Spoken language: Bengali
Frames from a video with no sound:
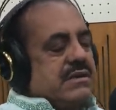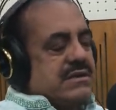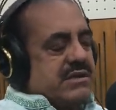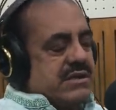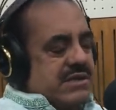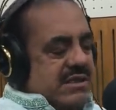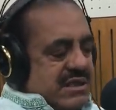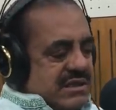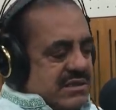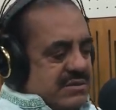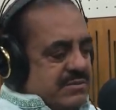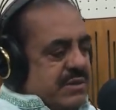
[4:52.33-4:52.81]

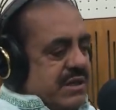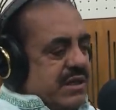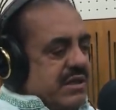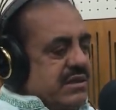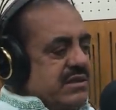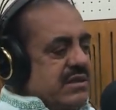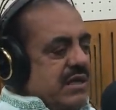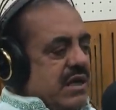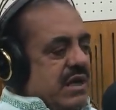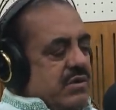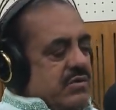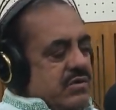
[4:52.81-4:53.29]
সিরাজ ভাই
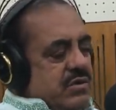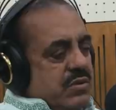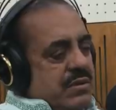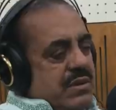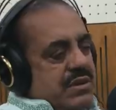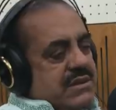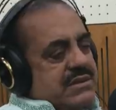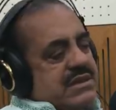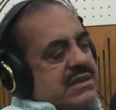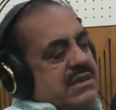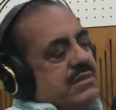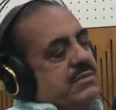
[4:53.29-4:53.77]

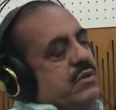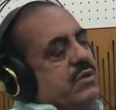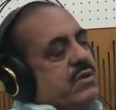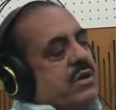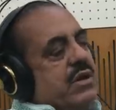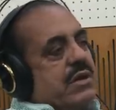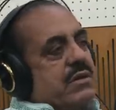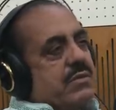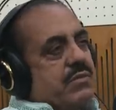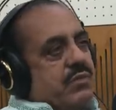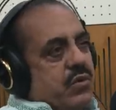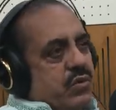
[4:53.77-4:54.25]
আনন্দমালা সিনেমা
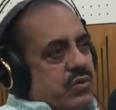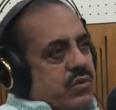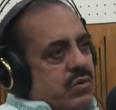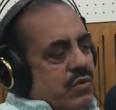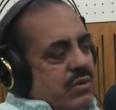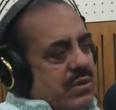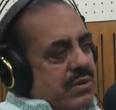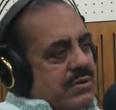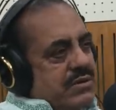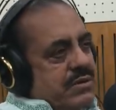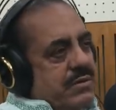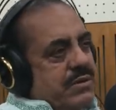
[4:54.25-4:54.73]
ওনাকে ফোন
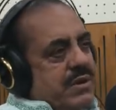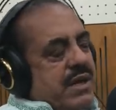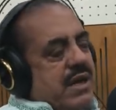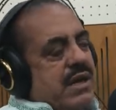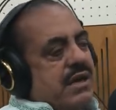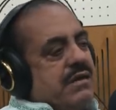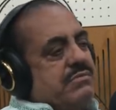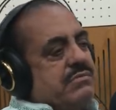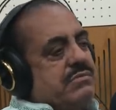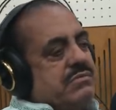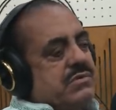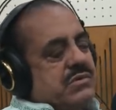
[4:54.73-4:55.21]
করলাম যে
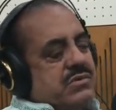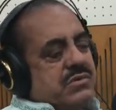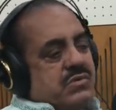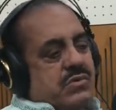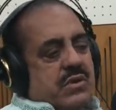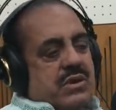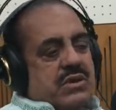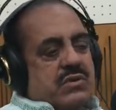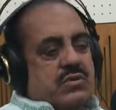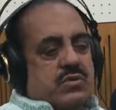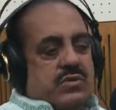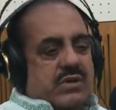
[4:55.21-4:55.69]
ভাইয়া
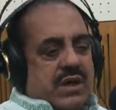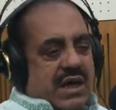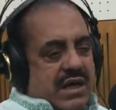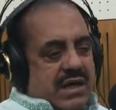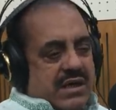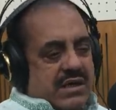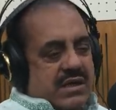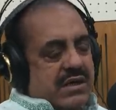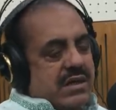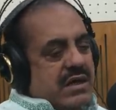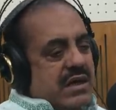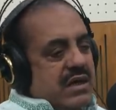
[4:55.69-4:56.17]
ওরা তো
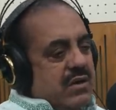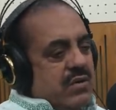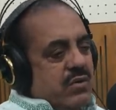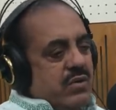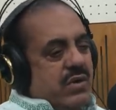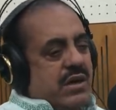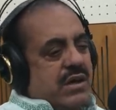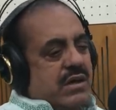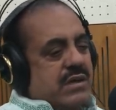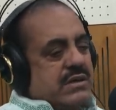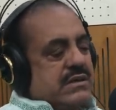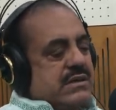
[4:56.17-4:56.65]
টাকাটা নিল
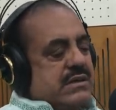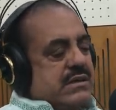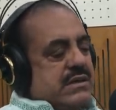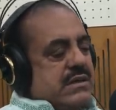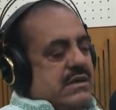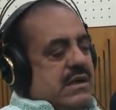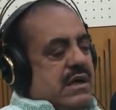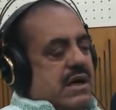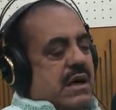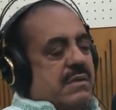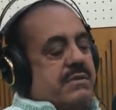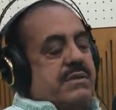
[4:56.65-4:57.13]
না
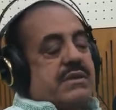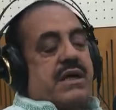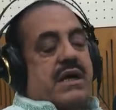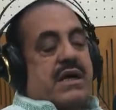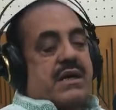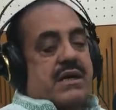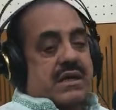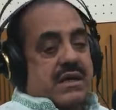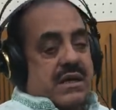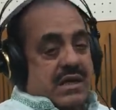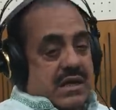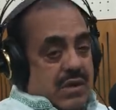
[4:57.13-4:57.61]
আমি
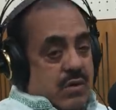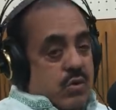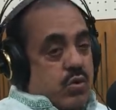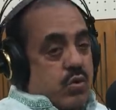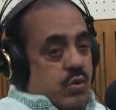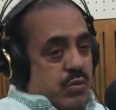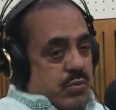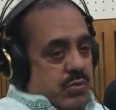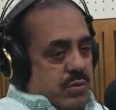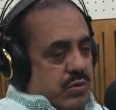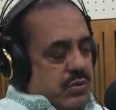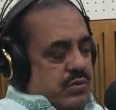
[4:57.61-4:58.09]
টাকাটা কি
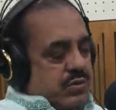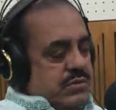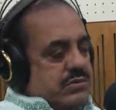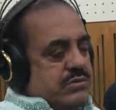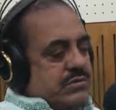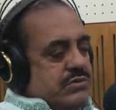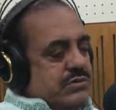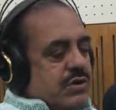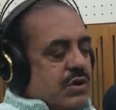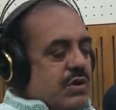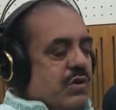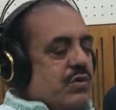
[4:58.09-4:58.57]
করব। হ্যাঁ,
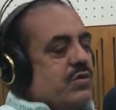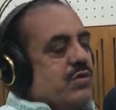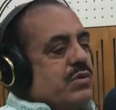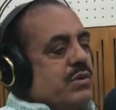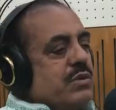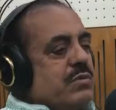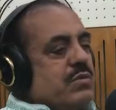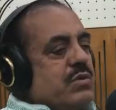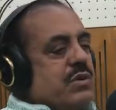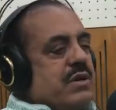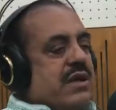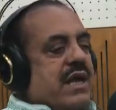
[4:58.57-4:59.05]
হ্যাঁ। তখন
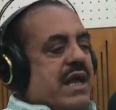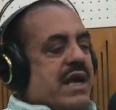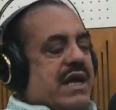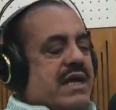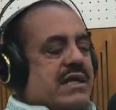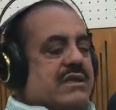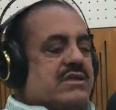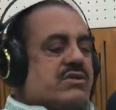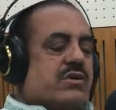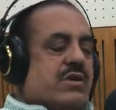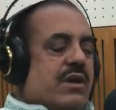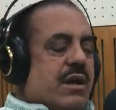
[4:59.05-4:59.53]
উনি বললেন এক
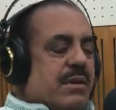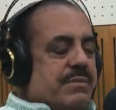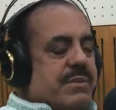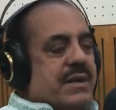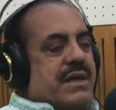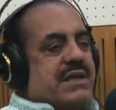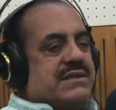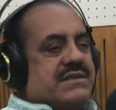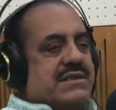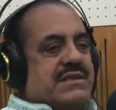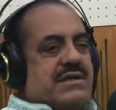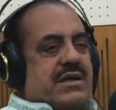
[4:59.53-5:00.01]
কাজ করেন
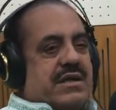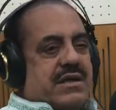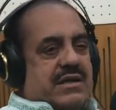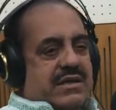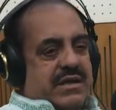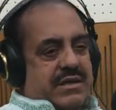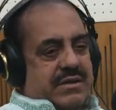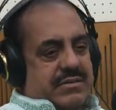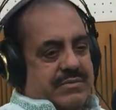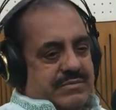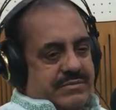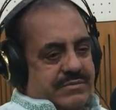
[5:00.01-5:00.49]
আপনার কাছে রেখে
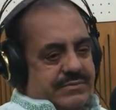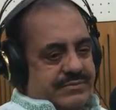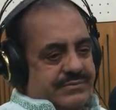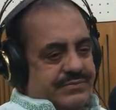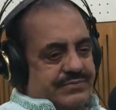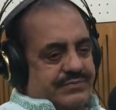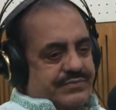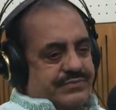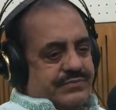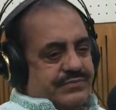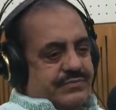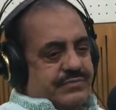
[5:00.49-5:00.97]
দেন
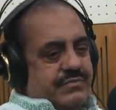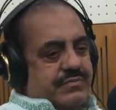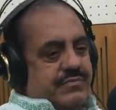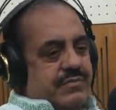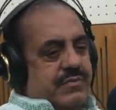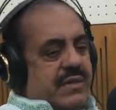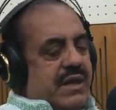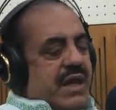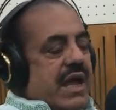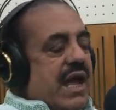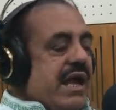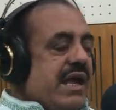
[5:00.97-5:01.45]
আচ্ছা, আচ্ছা।
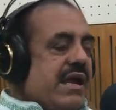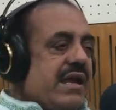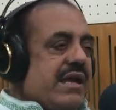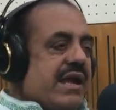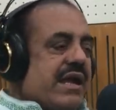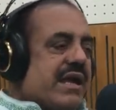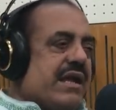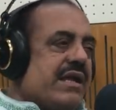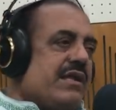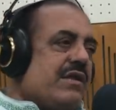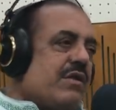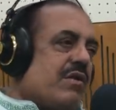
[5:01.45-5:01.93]
এই
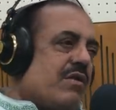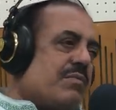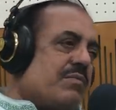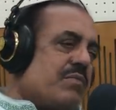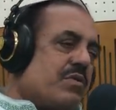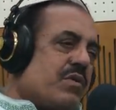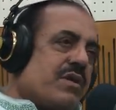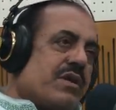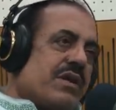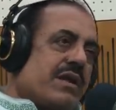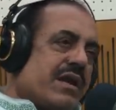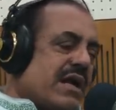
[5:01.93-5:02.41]
রেখে দেওয়ার
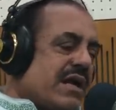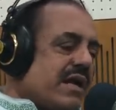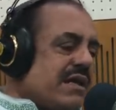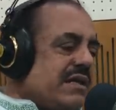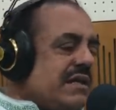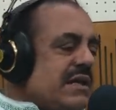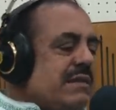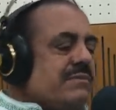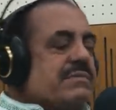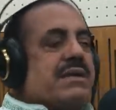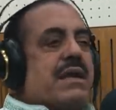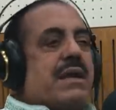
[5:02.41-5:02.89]
পরে রেখে
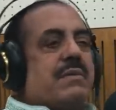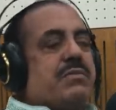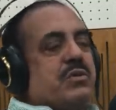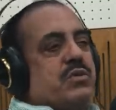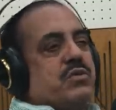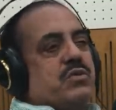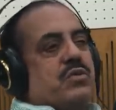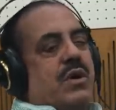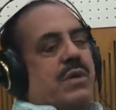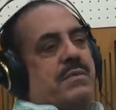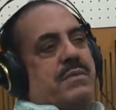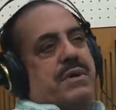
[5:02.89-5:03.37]
দিলাম
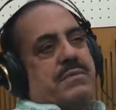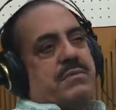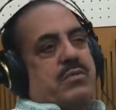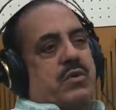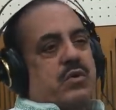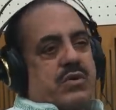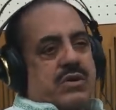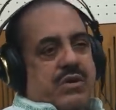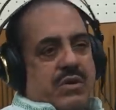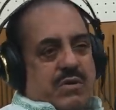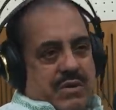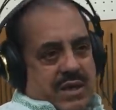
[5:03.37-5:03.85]
তারপরে তো আমার
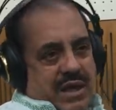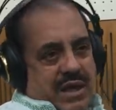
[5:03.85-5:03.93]
মনটাও